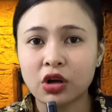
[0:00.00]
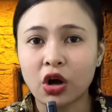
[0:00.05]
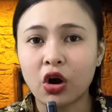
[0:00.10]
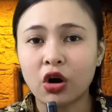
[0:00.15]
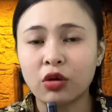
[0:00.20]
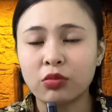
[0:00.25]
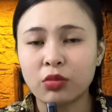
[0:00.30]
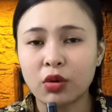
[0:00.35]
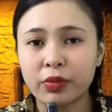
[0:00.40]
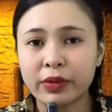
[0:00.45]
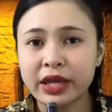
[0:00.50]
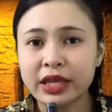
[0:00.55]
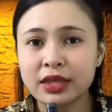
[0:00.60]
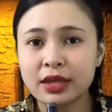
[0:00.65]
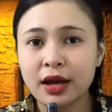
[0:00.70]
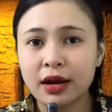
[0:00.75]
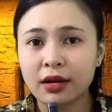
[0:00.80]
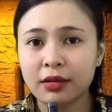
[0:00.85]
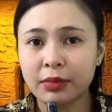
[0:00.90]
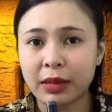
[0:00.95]
còn một cái
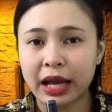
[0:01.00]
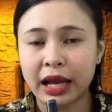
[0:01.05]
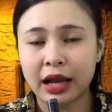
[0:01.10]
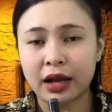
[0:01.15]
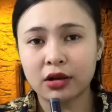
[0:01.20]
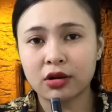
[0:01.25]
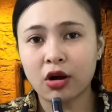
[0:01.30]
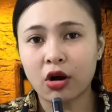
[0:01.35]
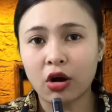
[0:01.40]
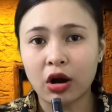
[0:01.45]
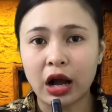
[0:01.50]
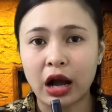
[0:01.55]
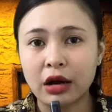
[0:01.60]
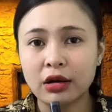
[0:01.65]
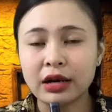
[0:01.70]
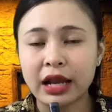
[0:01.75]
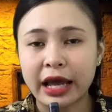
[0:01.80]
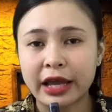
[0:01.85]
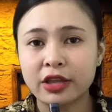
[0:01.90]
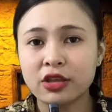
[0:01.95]
chân mà còn
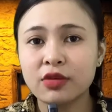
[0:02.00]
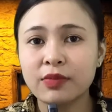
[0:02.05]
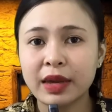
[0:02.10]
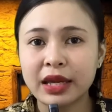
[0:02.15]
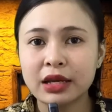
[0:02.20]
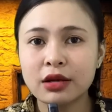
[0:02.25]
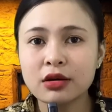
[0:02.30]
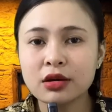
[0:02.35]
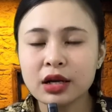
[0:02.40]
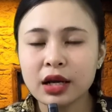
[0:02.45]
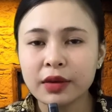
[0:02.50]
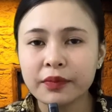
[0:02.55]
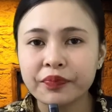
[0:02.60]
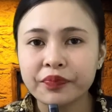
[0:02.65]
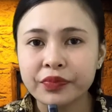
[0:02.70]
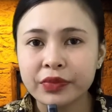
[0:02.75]
ở lại dưới mé nước,